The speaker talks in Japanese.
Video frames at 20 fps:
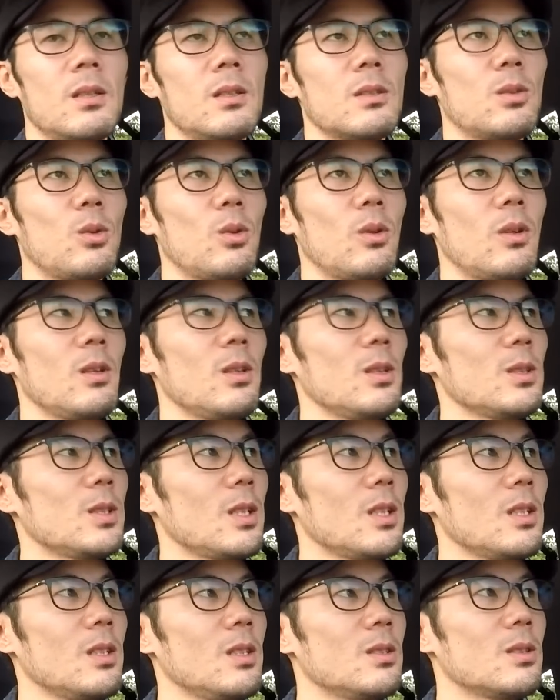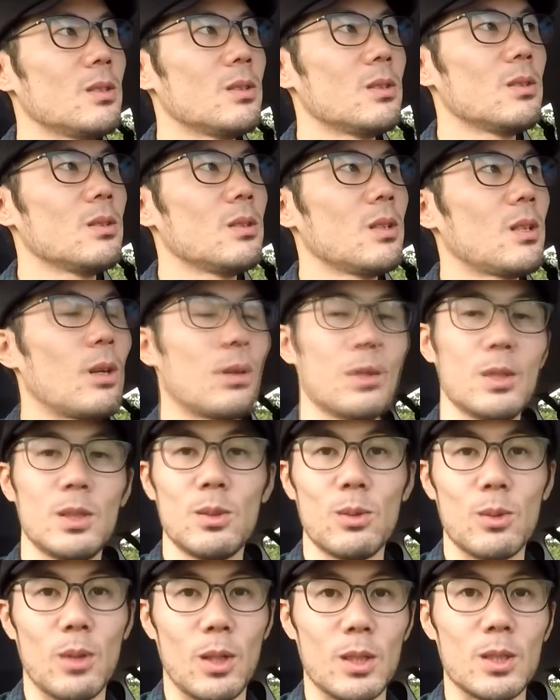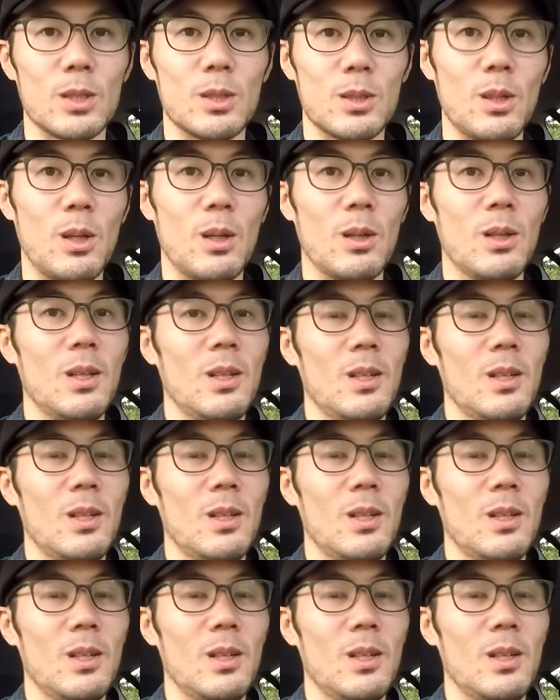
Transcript: そっから先に進んだ確率論の話でさ、